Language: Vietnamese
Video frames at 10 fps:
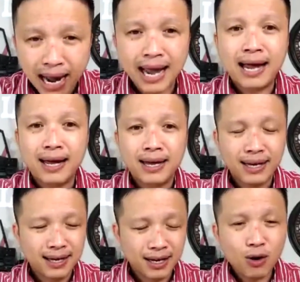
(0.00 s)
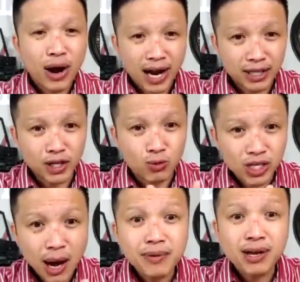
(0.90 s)
mà cái quan hệ
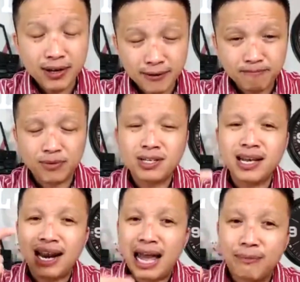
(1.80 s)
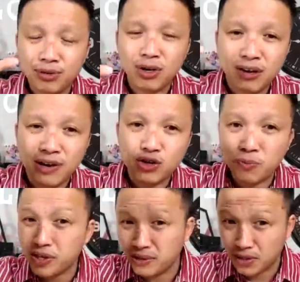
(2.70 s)
tình dục sớm đó nó sẽ làm cho
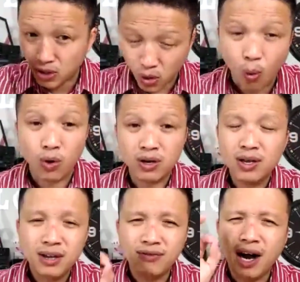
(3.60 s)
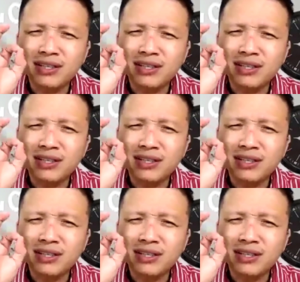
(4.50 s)
cái vasopressin bị tuột